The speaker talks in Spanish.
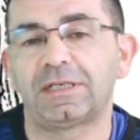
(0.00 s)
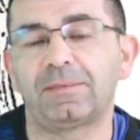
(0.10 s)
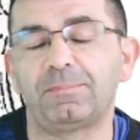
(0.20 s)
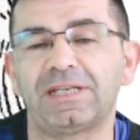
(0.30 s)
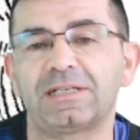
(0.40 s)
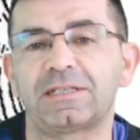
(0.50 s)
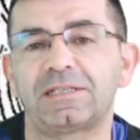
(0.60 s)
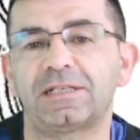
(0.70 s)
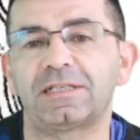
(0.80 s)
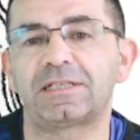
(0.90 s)
que envían
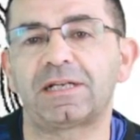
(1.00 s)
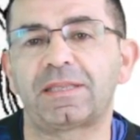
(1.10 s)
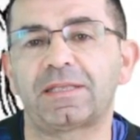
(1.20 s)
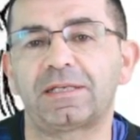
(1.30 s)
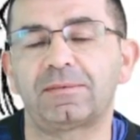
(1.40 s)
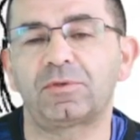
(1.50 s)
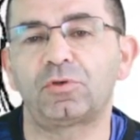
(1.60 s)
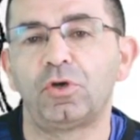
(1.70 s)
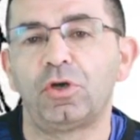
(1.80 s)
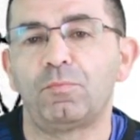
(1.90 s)
señales al cerebro